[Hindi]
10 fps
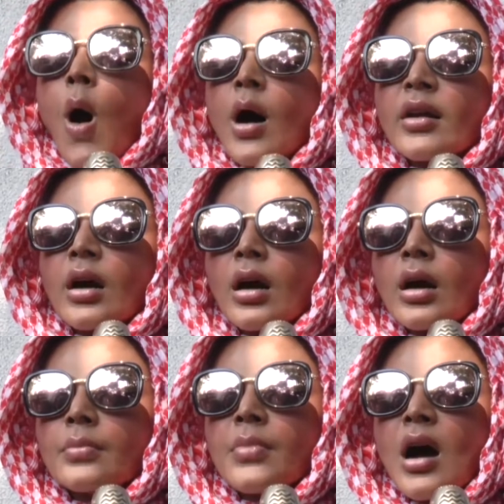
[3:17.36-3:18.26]
और
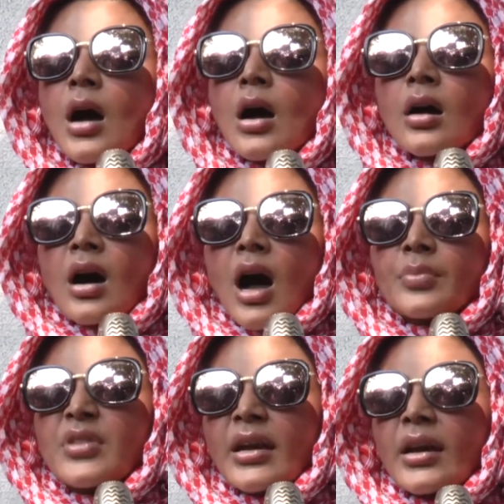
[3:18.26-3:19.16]

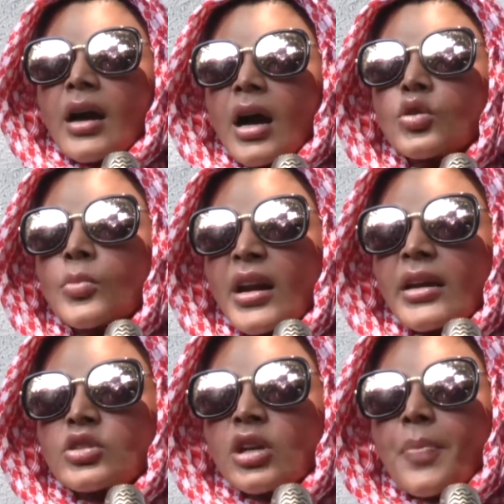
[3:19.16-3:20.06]
आप देख रहे हैं अनु
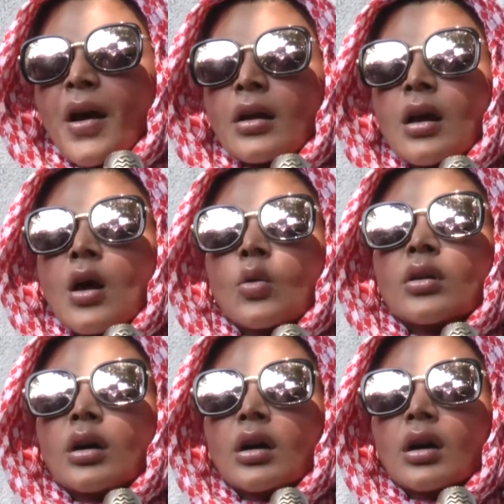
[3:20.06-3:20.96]
मलिक जी पर
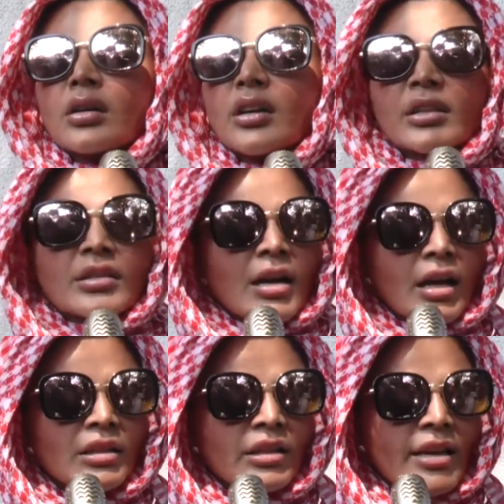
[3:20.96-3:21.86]
कितना
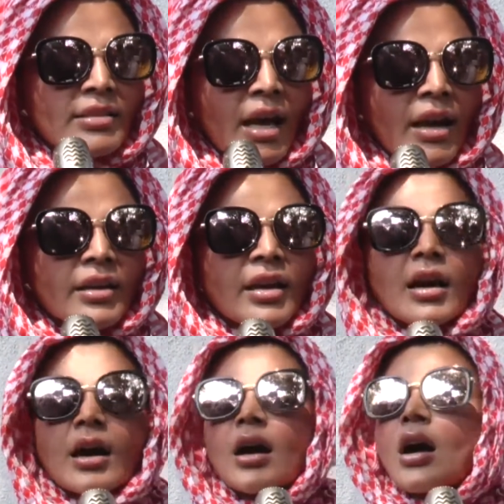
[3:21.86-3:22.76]
गलत केस डाला
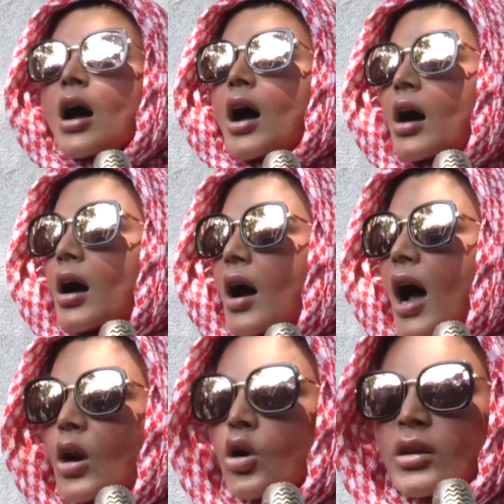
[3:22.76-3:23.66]
गया
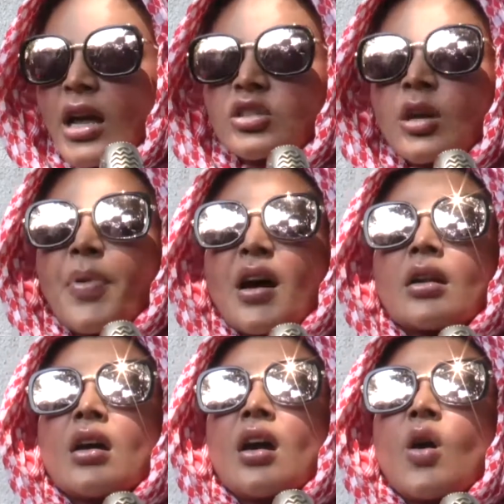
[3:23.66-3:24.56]
आलोकनाथ जी
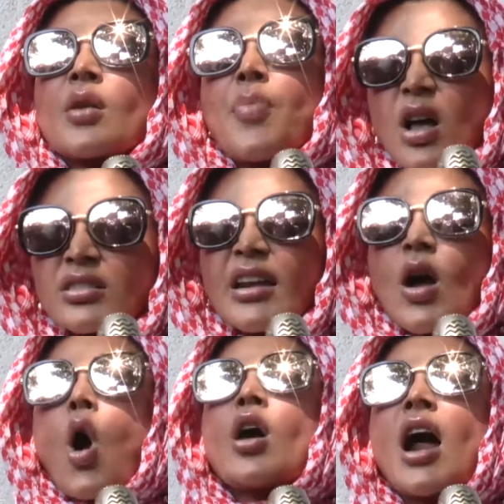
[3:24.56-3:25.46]
पर और बहुत
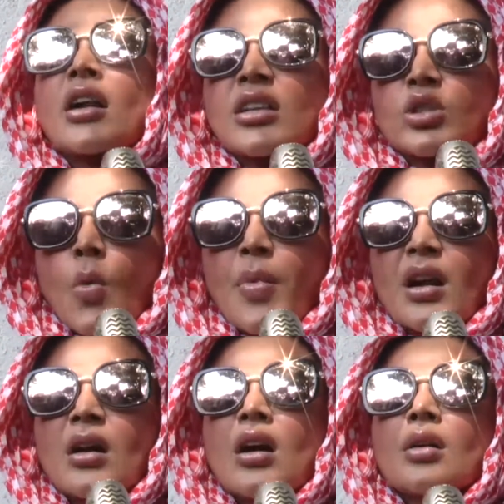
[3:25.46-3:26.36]
सारे और आर्टिस्टों
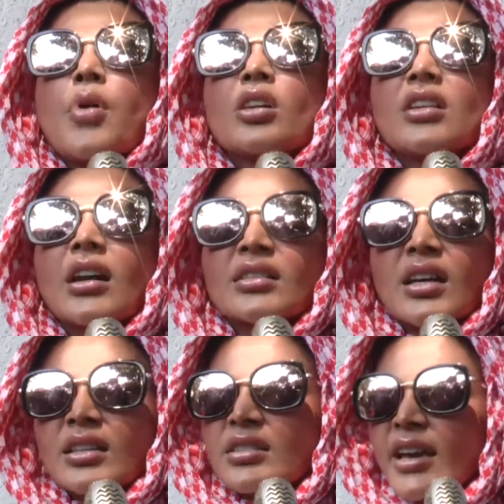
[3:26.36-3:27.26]
पर बहुत गलत
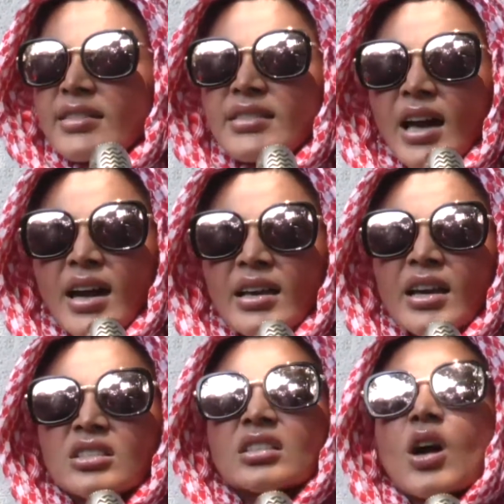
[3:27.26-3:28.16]
गलत केस डाला
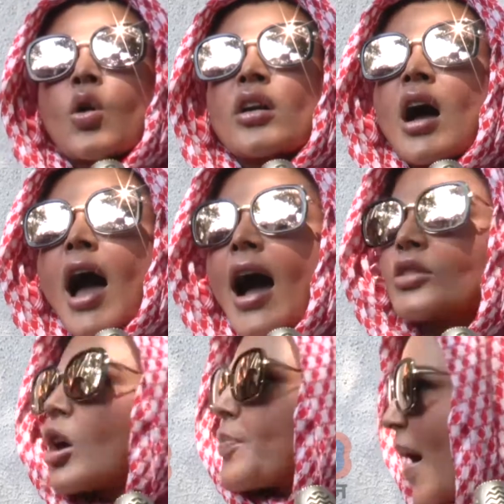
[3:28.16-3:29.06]
गया जिसका कोई
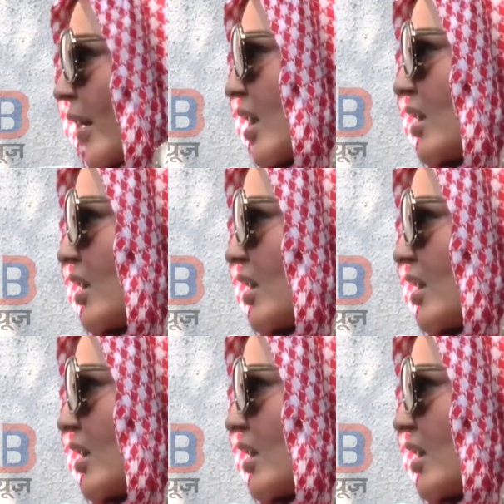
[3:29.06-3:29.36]
हाथ और पैर